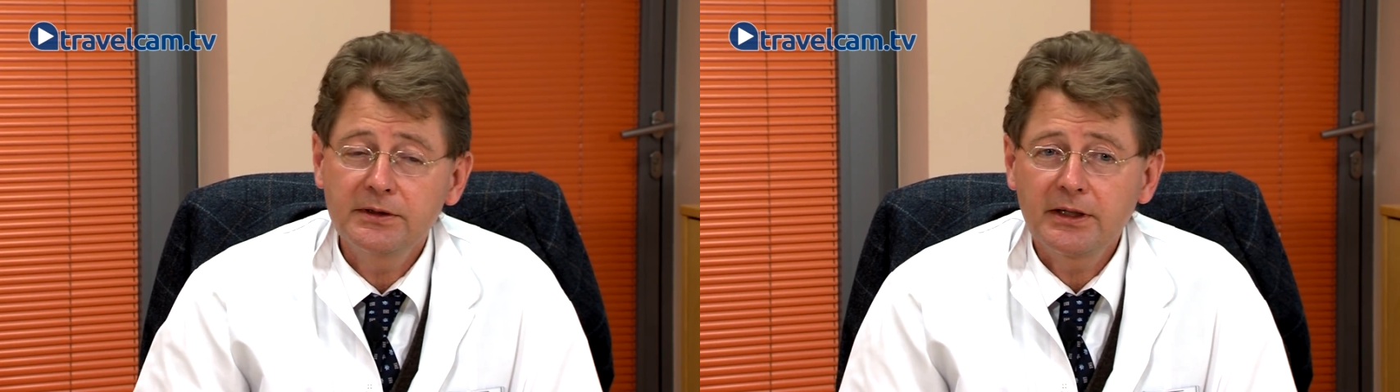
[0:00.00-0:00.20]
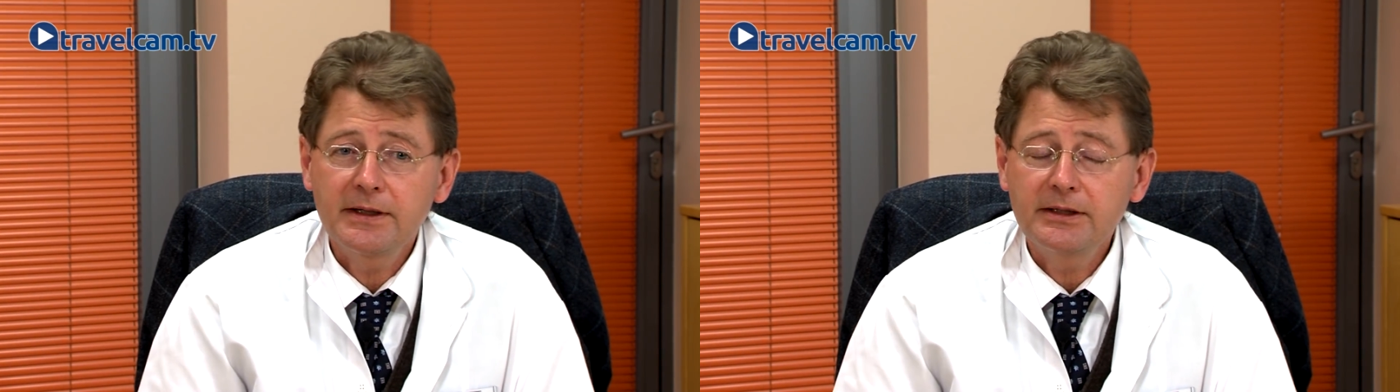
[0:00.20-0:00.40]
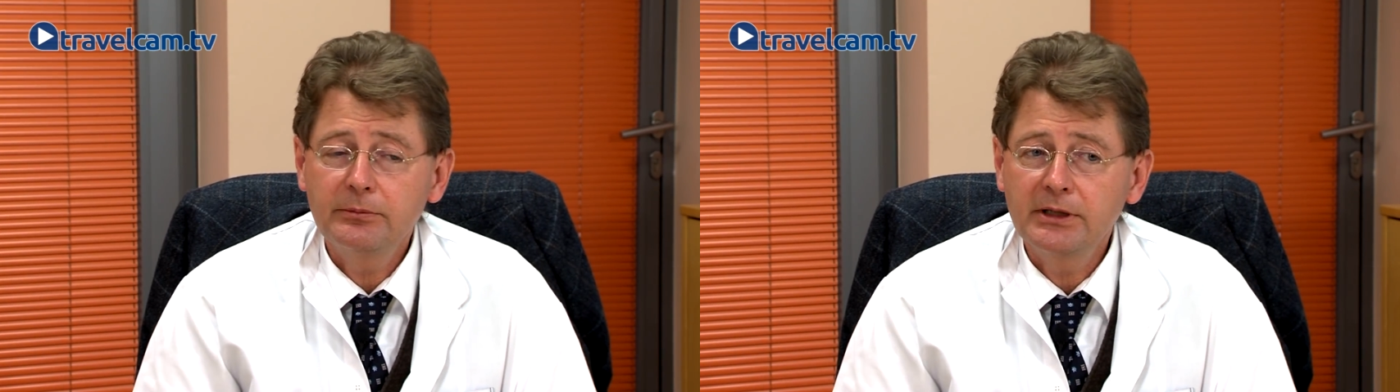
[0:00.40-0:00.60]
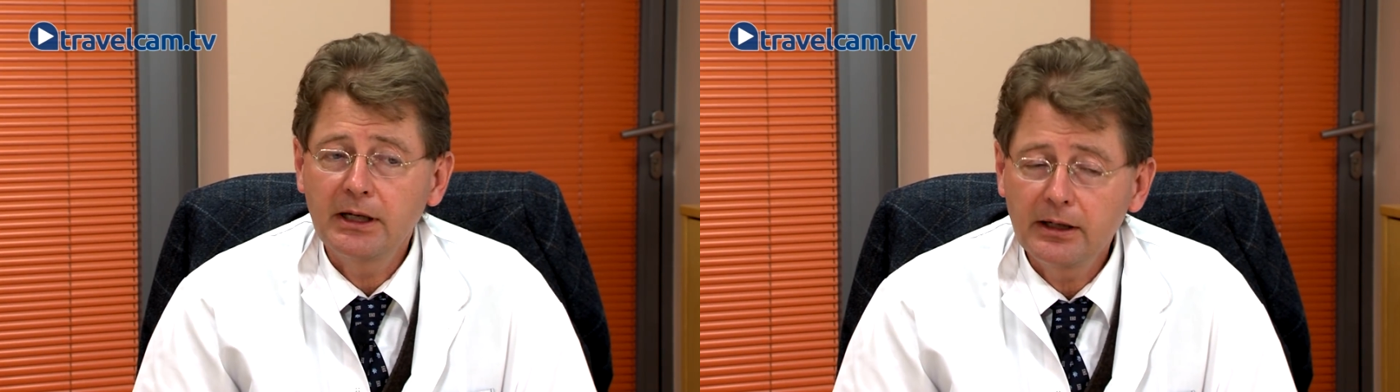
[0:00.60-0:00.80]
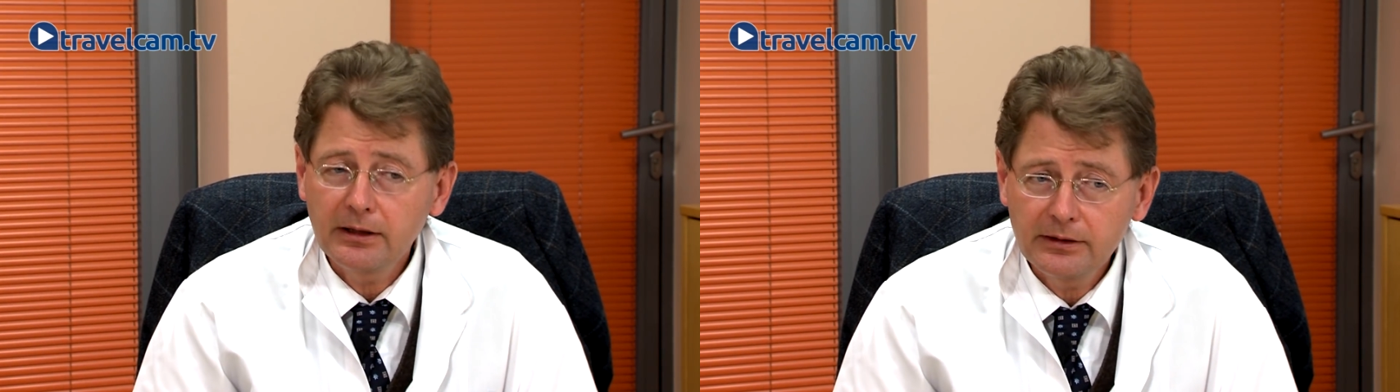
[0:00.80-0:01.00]
Das heißt, im
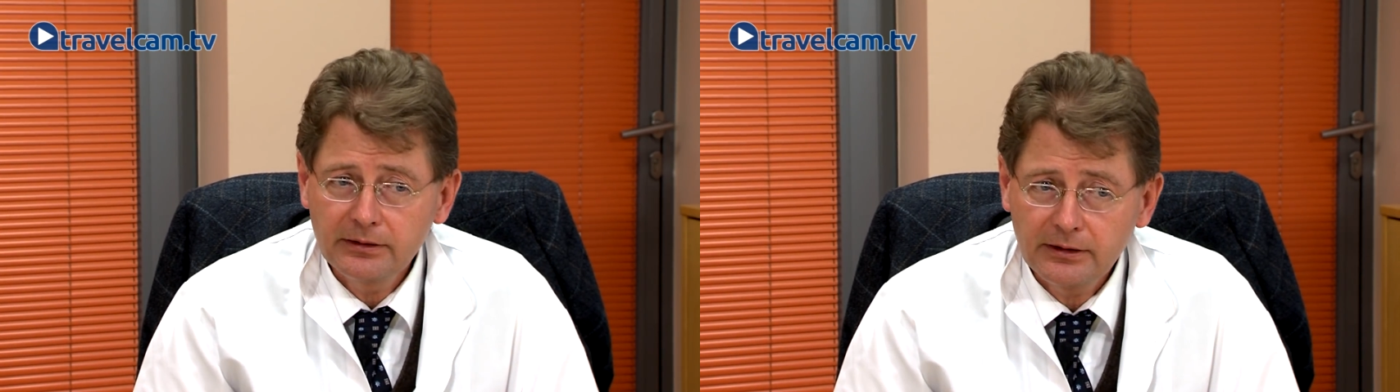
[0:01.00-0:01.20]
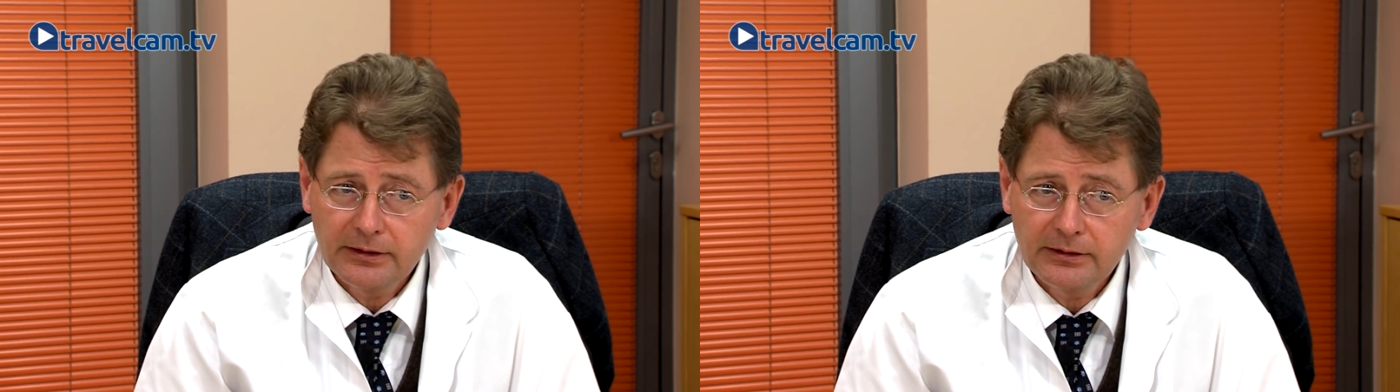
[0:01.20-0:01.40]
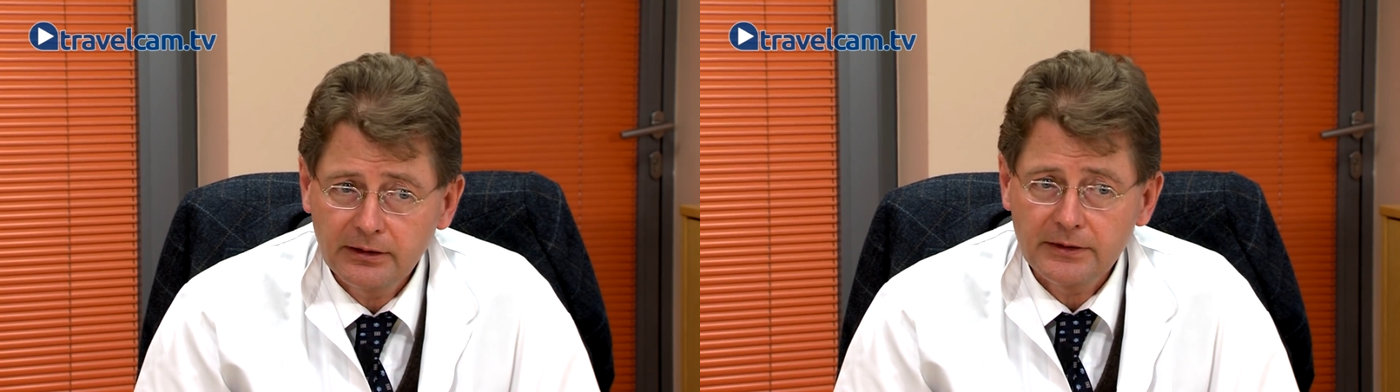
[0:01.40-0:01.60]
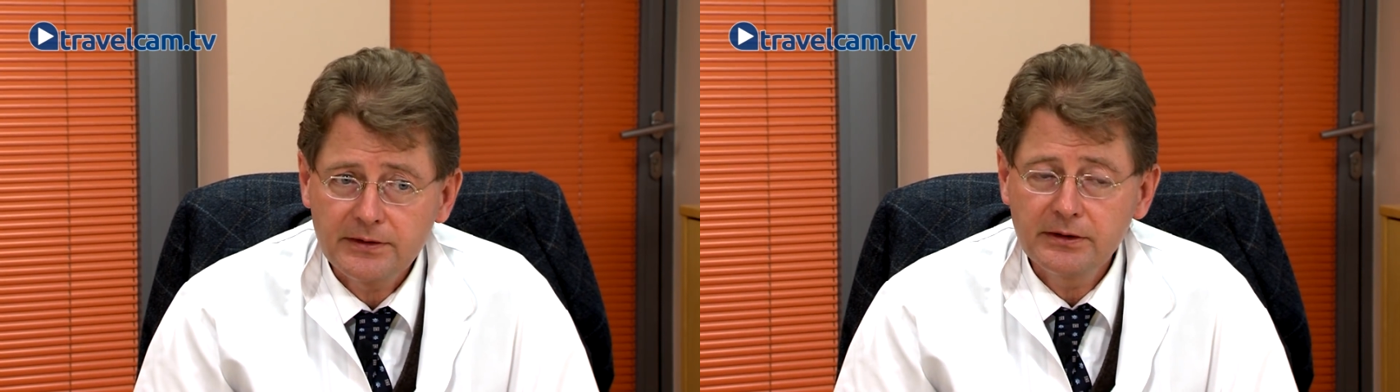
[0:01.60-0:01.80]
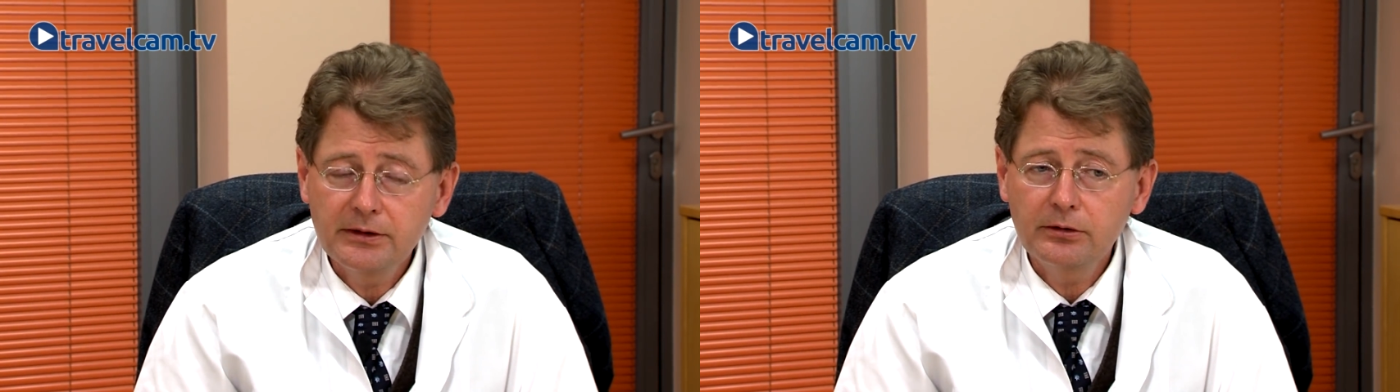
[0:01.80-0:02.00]
Nachhinein hat
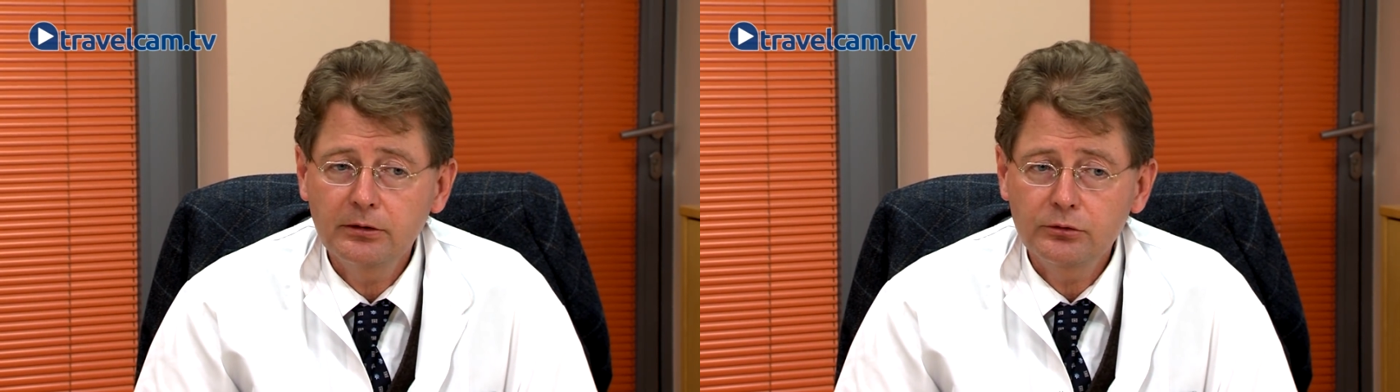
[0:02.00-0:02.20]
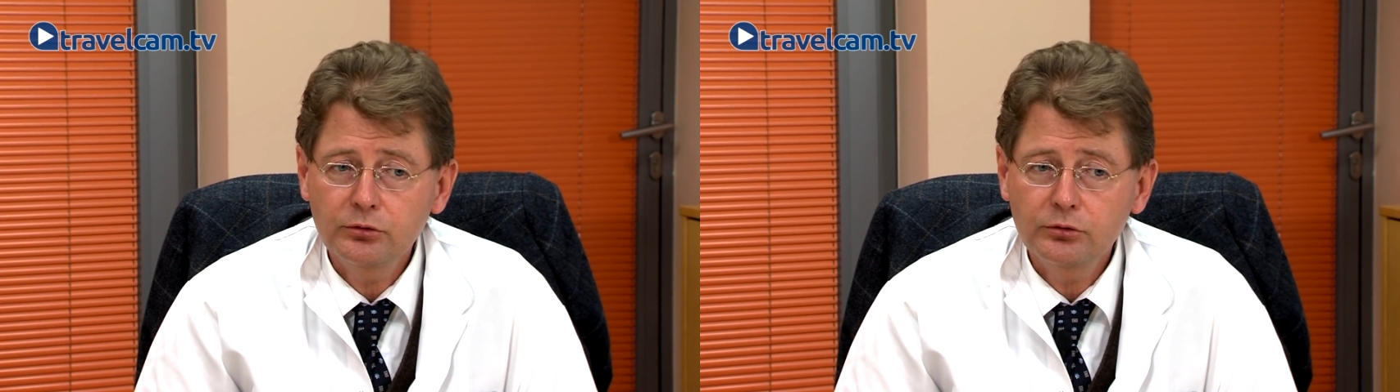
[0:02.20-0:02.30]
sich äh,